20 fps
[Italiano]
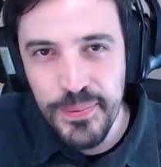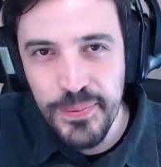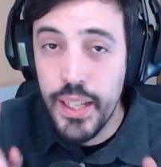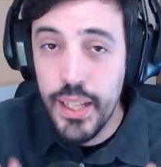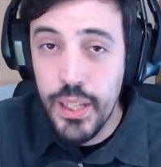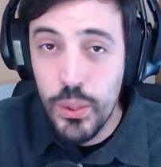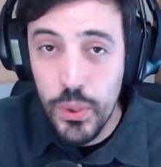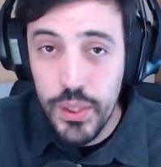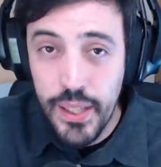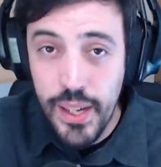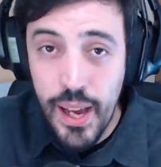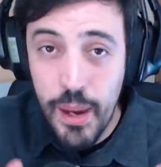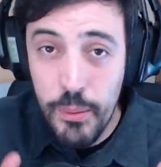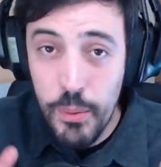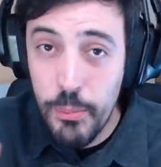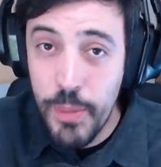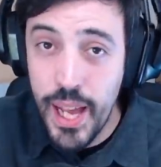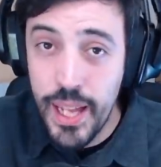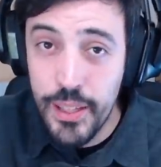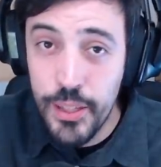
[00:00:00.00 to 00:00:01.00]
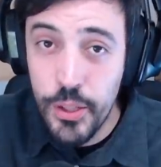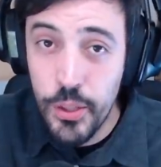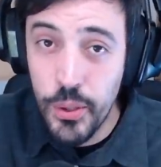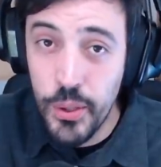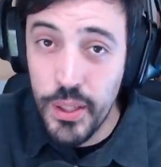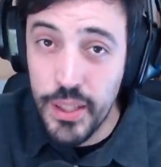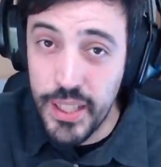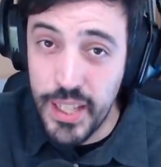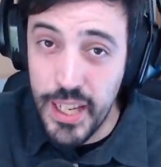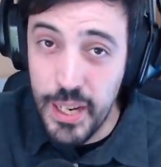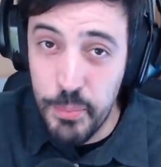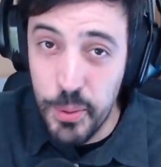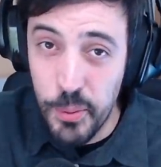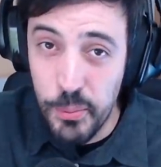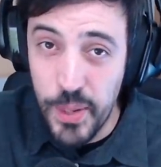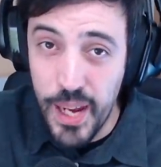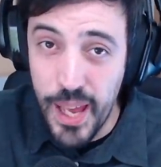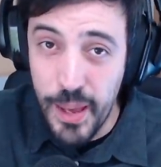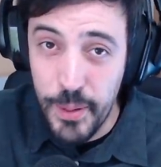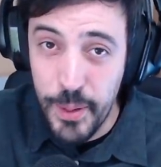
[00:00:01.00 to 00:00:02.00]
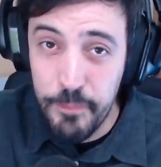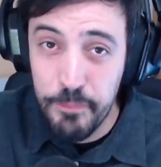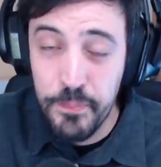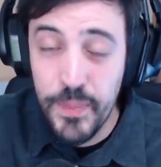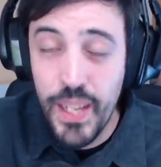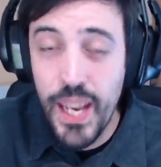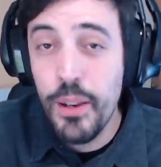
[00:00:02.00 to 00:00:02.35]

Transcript: Inquadriamo meglio il problema.